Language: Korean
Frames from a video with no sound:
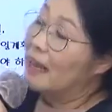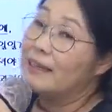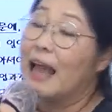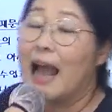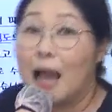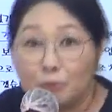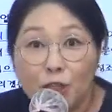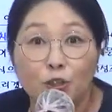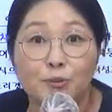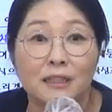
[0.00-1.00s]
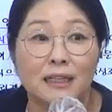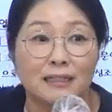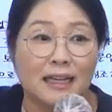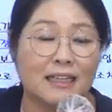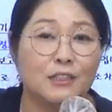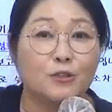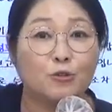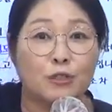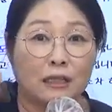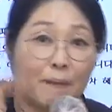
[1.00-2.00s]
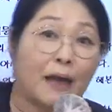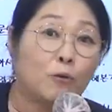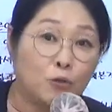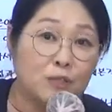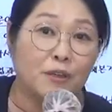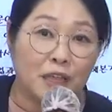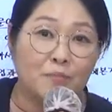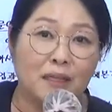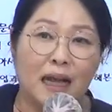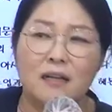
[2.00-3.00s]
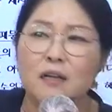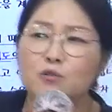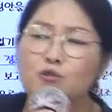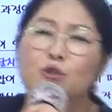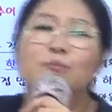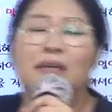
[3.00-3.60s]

딴데 아무 데도 없으니까 그냥 이지석 교수한테 바로 오시면 됩니다. 좀